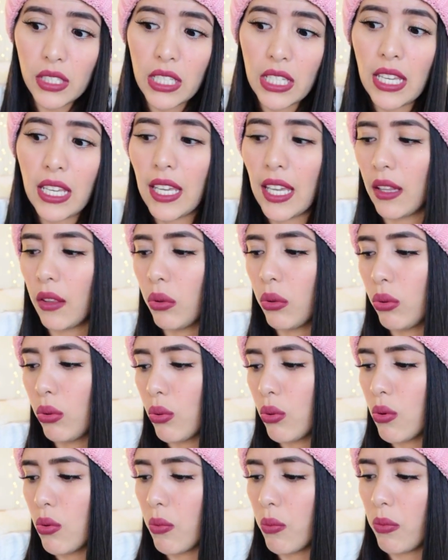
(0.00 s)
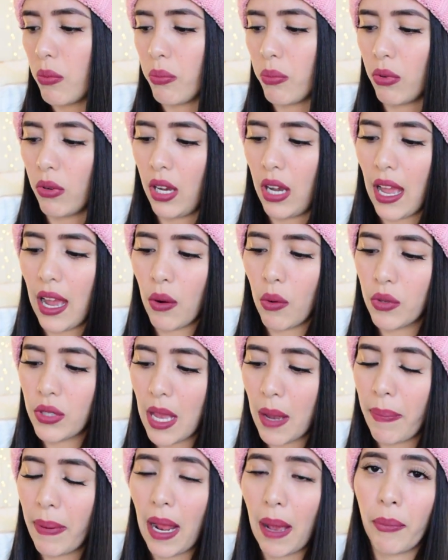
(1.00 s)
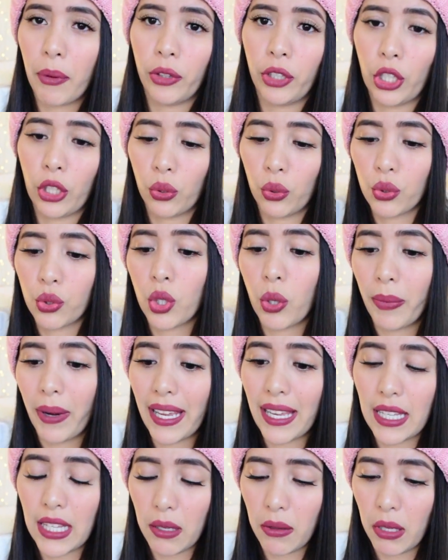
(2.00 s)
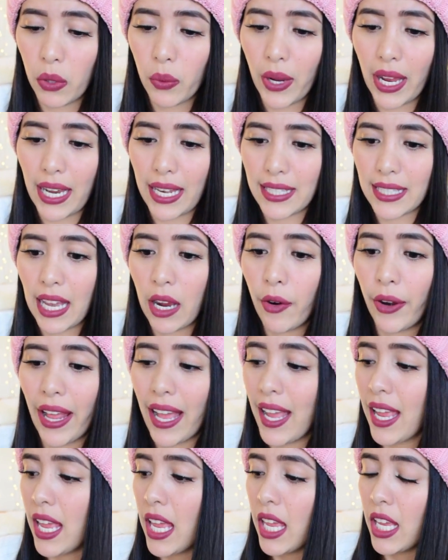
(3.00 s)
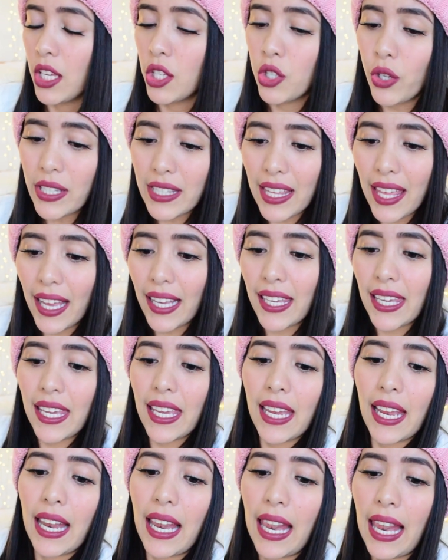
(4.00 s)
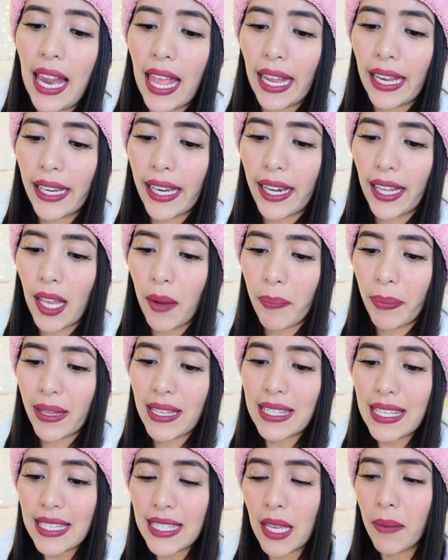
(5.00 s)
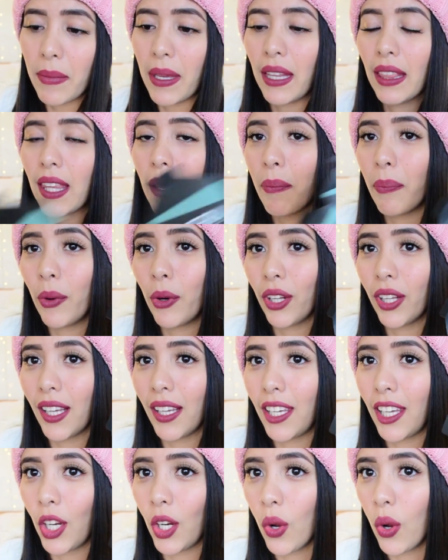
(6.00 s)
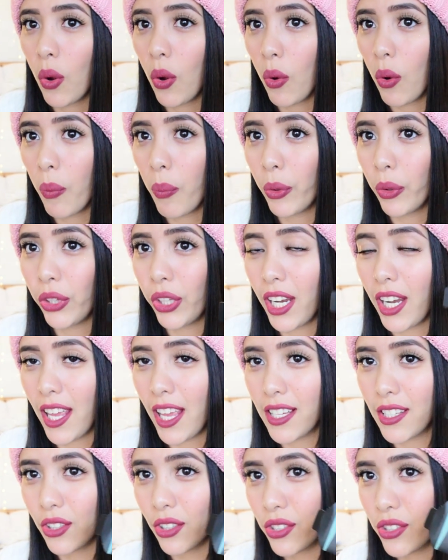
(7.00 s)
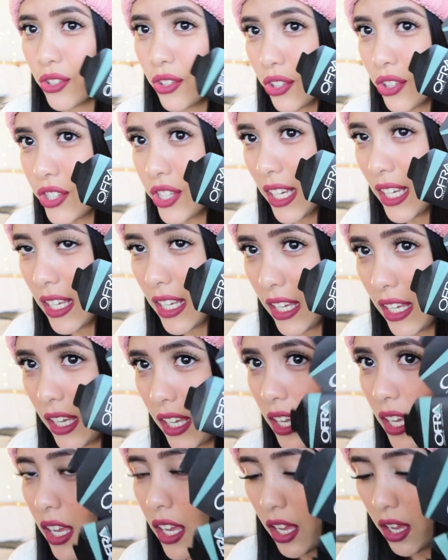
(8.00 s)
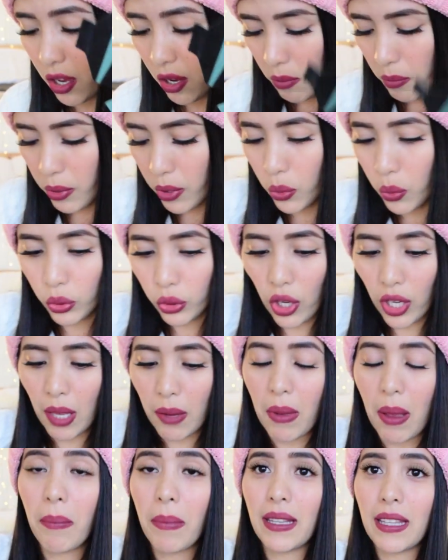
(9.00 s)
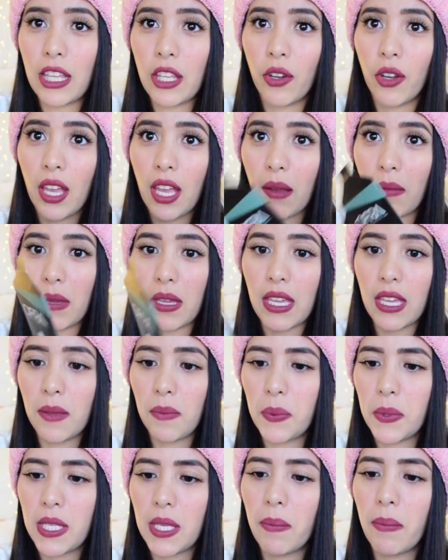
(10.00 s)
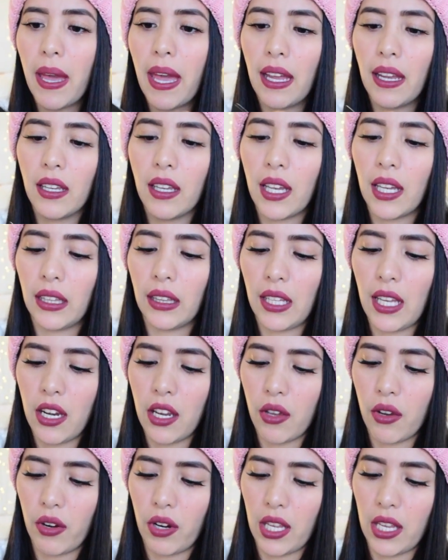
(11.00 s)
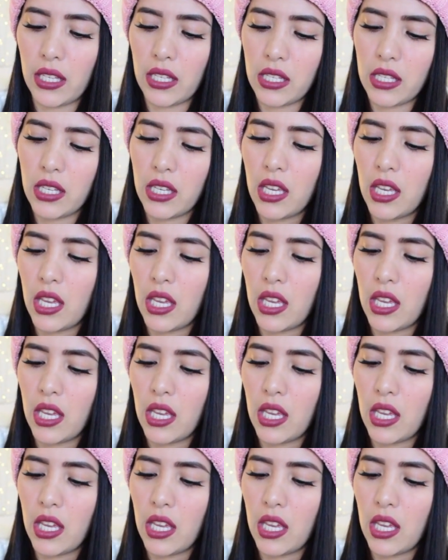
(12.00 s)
y que tú la usas para poner tus sombras individuales. Ahora, yo esta de aquí la encargué precisamente porque quiero poner estos dos de aquí, productos que me han venido en mi Ipsy Bag anteriores.